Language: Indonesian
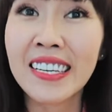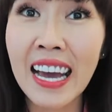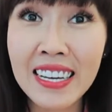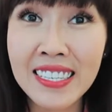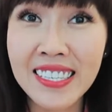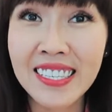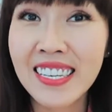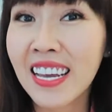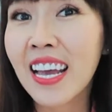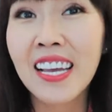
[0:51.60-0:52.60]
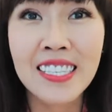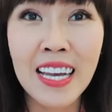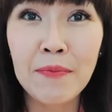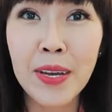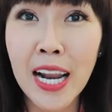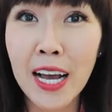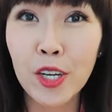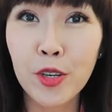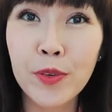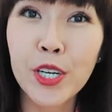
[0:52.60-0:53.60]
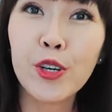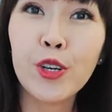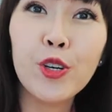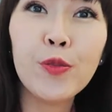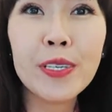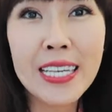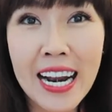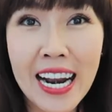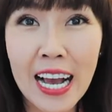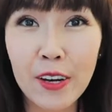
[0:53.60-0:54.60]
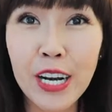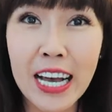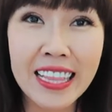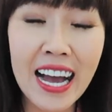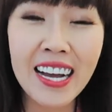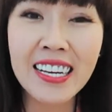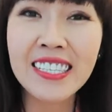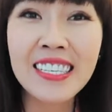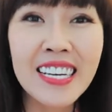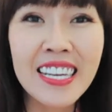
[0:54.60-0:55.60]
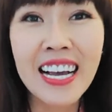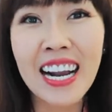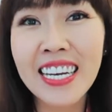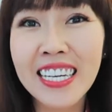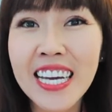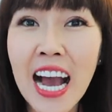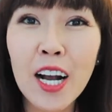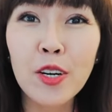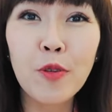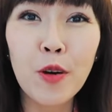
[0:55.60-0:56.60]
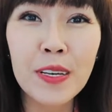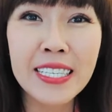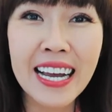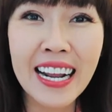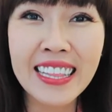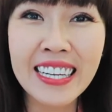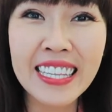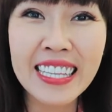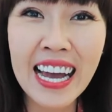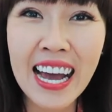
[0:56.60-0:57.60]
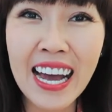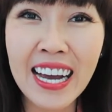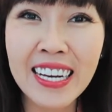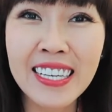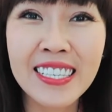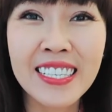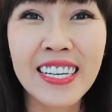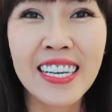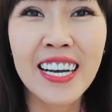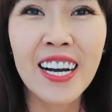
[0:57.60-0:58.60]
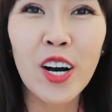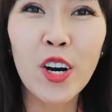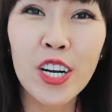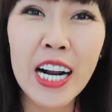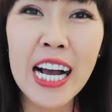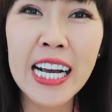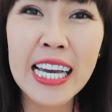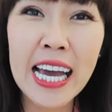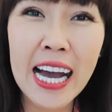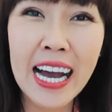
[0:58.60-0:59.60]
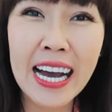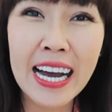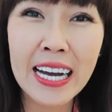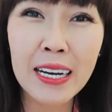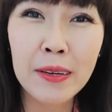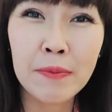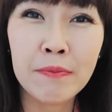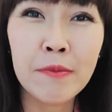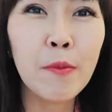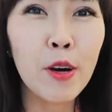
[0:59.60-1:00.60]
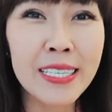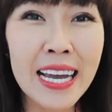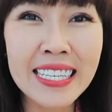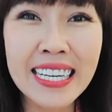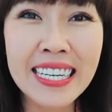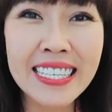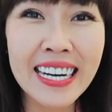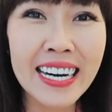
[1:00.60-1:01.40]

Guys, sambil aku menunggu pesanan aku datang, kali ini aku mau bicara tentang orang yang membosankan